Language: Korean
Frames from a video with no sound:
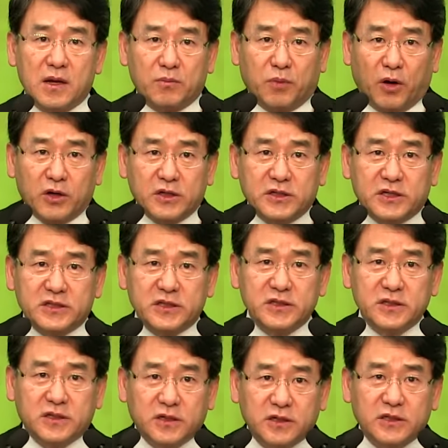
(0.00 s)
머리 대신
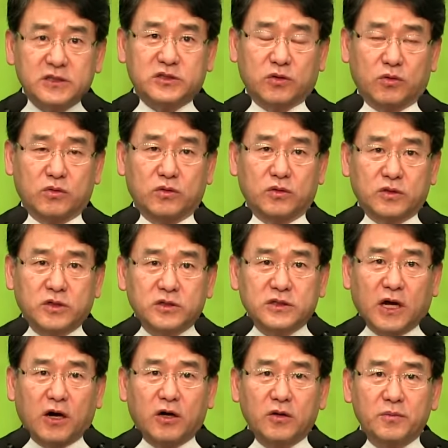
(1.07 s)
그리스도고 그
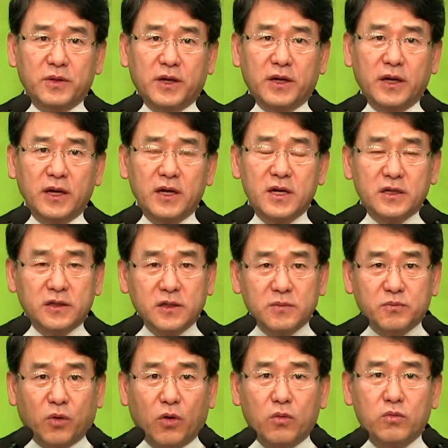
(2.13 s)
다음에 이
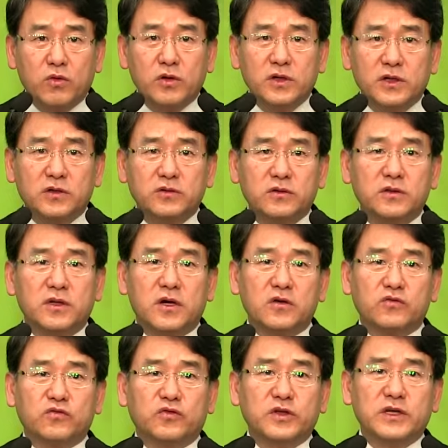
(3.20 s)
몸을 이루는
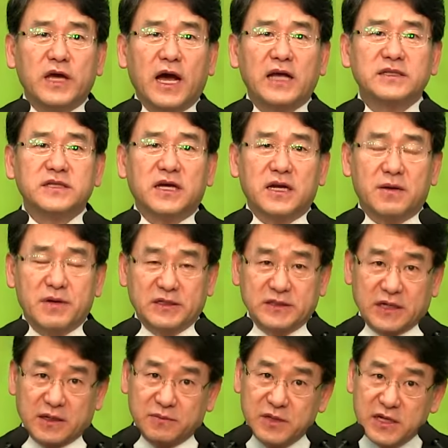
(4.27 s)
우리 한 사람 한
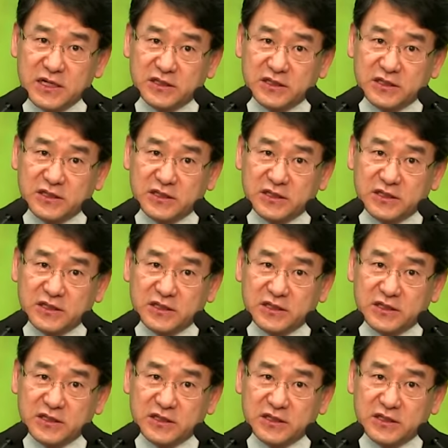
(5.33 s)
사람